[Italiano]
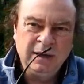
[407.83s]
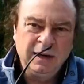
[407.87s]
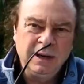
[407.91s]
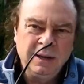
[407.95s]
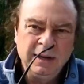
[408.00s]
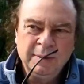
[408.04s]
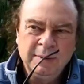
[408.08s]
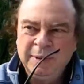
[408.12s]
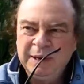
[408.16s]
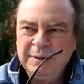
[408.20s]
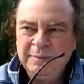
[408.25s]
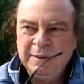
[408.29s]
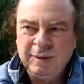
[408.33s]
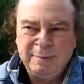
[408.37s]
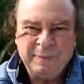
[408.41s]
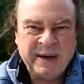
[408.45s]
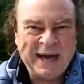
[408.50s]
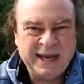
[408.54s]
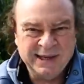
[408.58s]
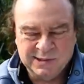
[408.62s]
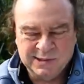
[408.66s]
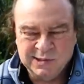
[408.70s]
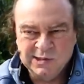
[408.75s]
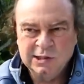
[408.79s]
i, i primi
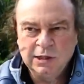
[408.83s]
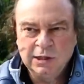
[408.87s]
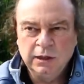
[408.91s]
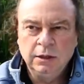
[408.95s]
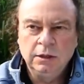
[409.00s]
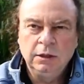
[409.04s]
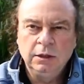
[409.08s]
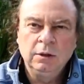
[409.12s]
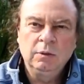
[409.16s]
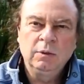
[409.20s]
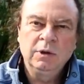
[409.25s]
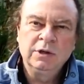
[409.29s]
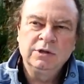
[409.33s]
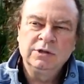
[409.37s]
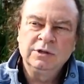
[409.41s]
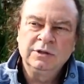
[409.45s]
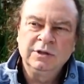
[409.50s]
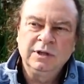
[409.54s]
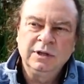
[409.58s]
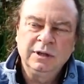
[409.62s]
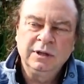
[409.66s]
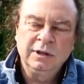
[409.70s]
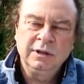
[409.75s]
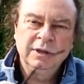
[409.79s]
passi di, que,
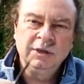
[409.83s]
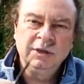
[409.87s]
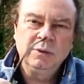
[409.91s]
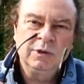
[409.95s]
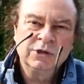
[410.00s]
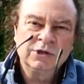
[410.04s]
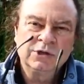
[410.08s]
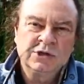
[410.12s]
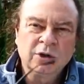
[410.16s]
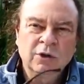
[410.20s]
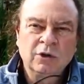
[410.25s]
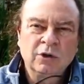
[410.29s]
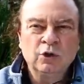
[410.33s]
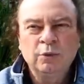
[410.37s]
di, di, questo,